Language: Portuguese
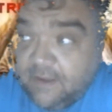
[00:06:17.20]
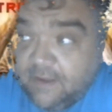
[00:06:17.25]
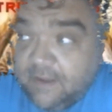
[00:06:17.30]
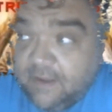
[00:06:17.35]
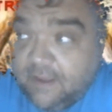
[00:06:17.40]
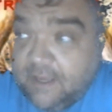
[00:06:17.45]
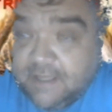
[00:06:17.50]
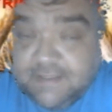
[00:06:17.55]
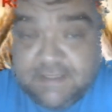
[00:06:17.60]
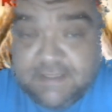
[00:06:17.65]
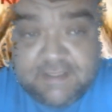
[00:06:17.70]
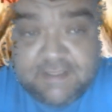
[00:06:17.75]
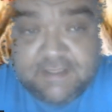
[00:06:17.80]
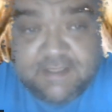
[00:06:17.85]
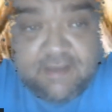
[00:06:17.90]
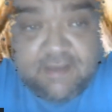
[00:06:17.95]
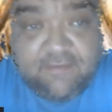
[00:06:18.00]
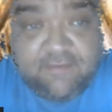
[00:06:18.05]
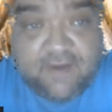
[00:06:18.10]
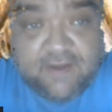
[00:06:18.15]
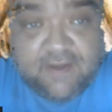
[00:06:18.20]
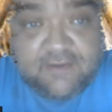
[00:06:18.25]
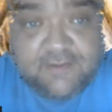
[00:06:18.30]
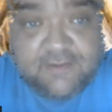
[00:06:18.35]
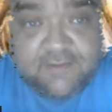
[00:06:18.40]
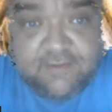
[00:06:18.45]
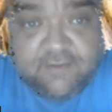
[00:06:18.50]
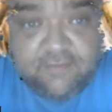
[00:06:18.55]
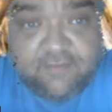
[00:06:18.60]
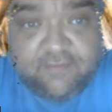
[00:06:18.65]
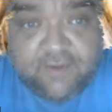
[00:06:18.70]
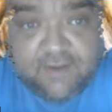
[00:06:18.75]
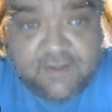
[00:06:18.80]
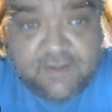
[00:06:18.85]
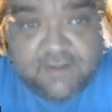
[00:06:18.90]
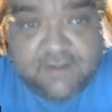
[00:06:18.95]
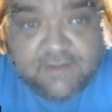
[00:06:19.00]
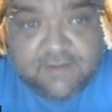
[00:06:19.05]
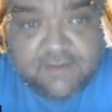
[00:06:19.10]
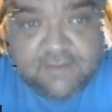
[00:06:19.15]
vários universos,
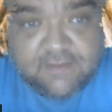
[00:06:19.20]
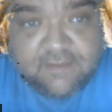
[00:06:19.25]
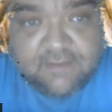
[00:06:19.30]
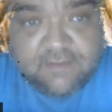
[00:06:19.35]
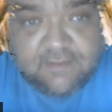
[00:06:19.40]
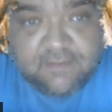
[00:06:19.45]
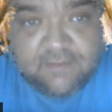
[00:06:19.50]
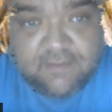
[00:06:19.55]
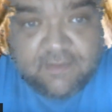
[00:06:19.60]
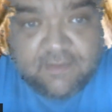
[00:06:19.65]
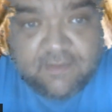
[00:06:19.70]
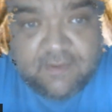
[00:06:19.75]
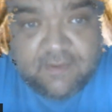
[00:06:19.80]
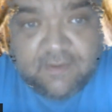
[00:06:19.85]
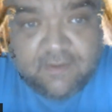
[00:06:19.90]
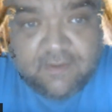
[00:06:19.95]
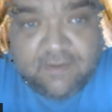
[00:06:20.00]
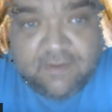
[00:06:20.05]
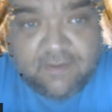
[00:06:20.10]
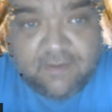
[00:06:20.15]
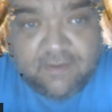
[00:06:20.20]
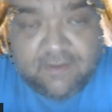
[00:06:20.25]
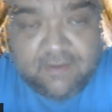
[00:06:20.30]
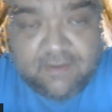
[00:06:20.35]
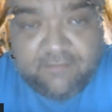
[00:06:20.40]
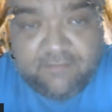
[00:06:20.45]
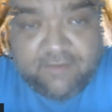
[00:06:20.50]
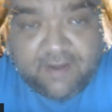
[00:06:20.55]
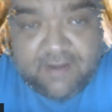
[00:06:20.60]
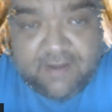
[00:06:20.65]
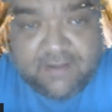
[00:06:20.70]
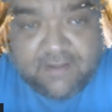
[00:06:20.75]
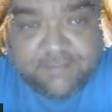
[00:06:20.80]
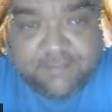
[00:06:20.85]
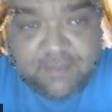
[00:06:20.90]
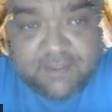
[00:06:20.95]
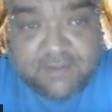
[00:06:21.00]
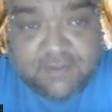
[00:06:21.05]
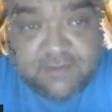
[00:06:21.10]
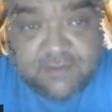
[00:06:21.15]
que várias pessoas
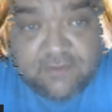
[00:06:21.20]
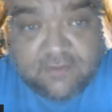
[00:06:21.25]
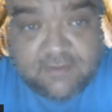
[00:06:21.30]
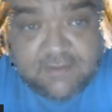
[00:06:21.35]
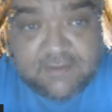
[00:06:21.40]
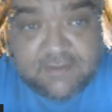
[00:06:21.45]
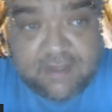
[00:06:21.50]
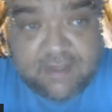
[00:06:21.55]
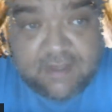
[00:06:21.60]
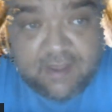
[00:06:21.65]
é, que